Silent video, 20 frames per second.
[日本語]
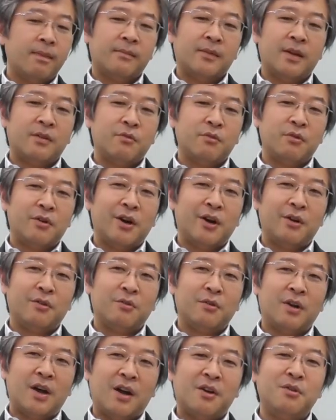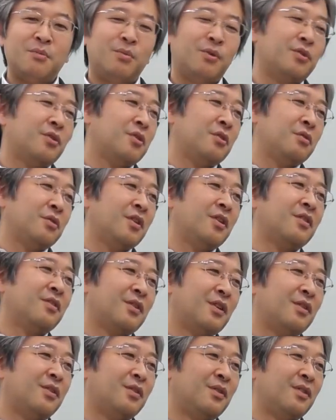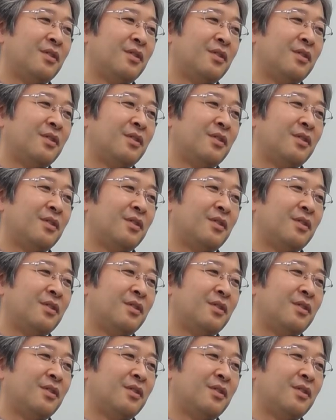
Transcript: なぞられると学問って呼んでるんですけど、